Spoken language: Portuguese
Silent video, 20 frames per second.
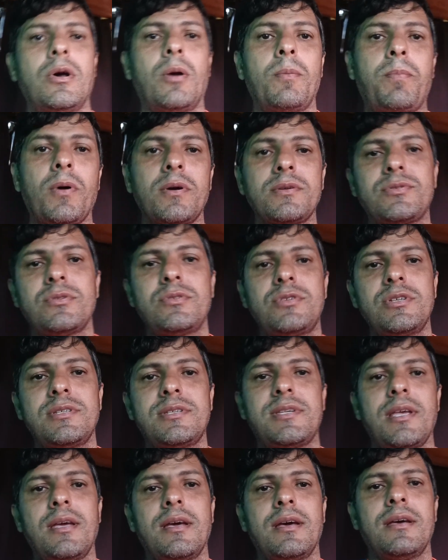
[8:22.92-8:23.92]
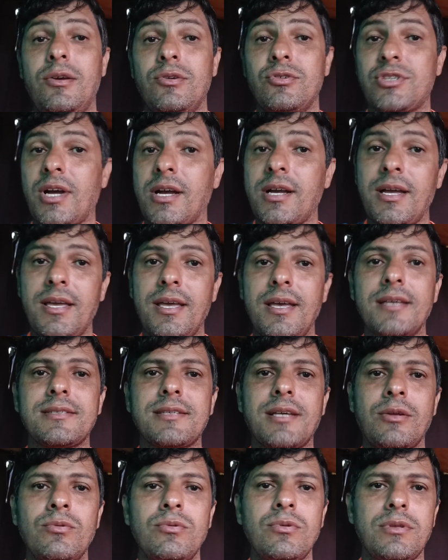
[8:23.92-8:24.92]
Não posso dizer que eu já ganhei
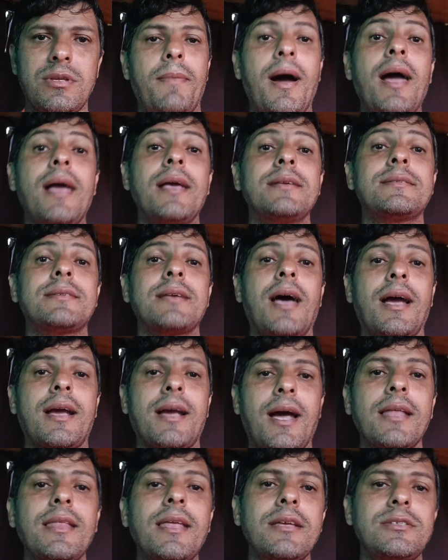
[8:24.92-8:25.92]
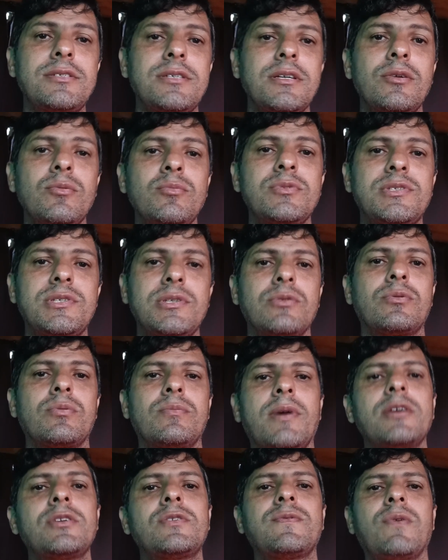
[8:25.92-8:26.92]
essa luta, mas a cada dia eu me sinto
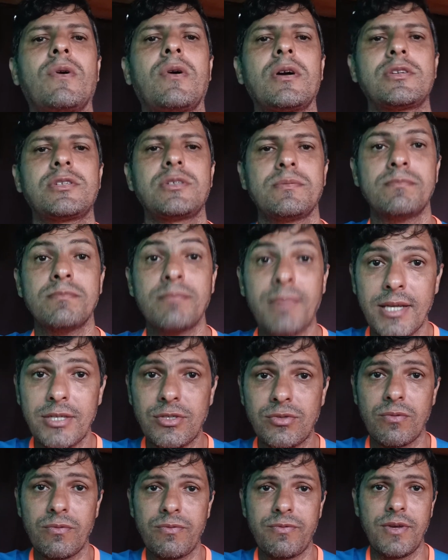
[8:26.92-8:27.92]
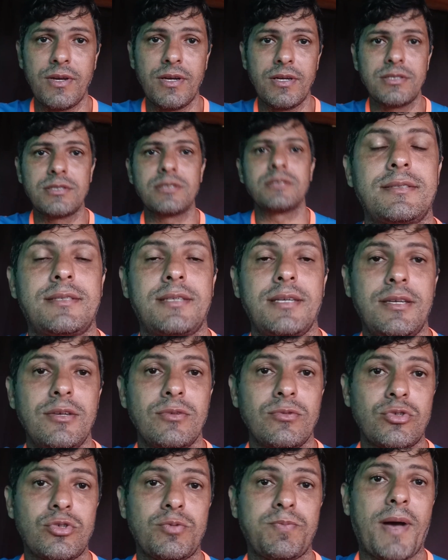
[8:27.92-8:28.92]
mais forte, mais confiante confiante,
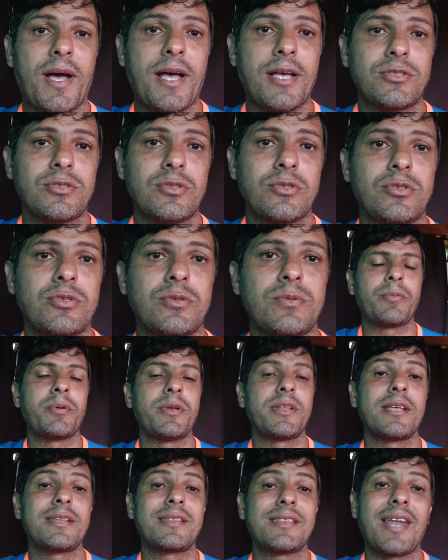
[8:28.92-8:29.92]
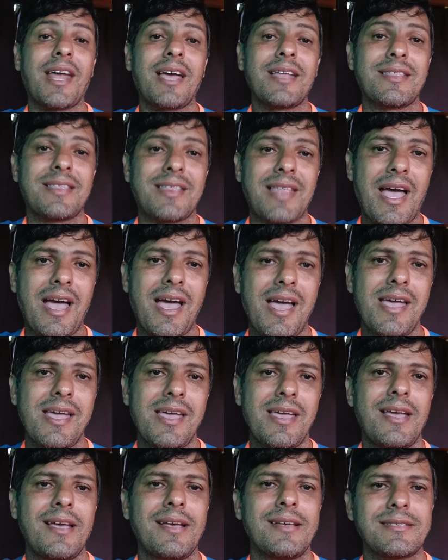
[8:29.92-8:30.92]
seguindo os passos para poder tratar
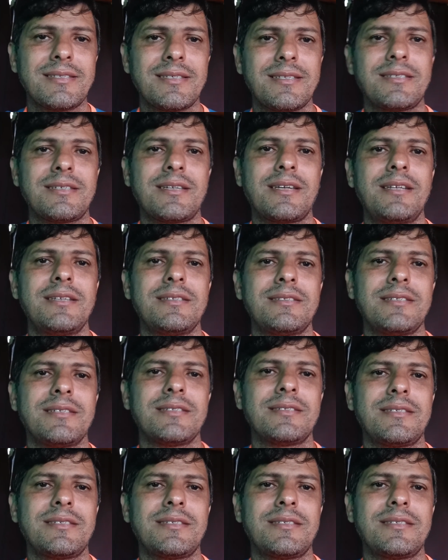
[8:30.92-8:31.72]
essas crises de